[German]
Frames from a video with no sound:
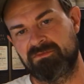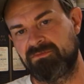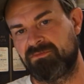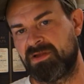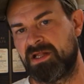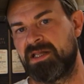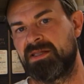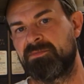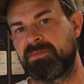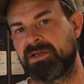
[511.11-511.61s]

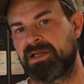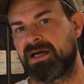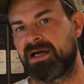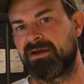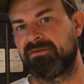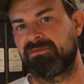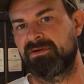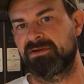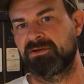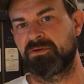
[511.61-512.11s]
fehlt mir da
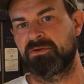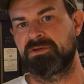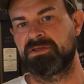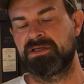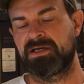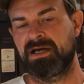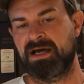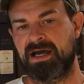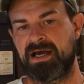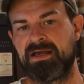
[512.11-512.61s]
einfach noch
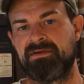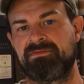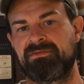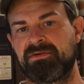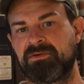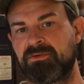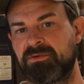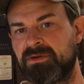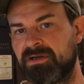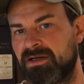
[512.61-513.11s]
die
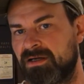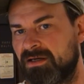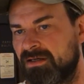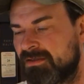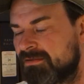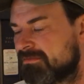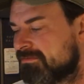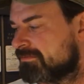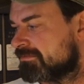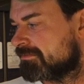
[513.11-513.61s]
Reife oder
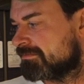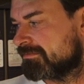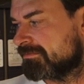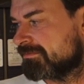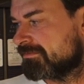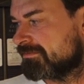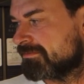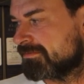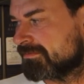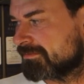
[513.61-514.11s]

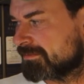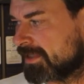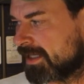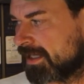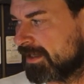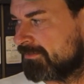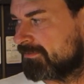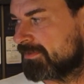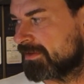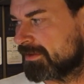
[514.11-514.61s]

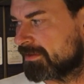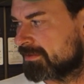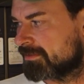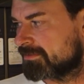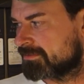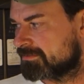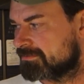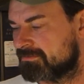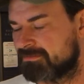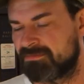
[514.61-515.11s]
einfach
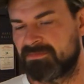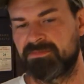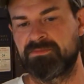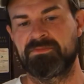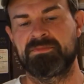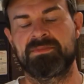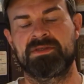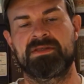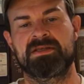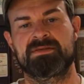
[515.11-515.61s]

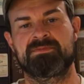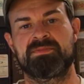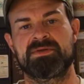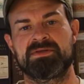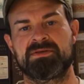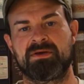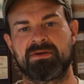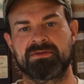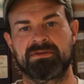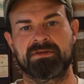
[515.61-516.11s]
das
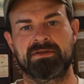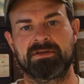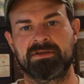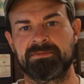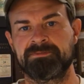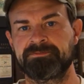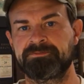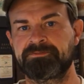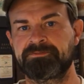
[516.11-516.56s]
Besondere.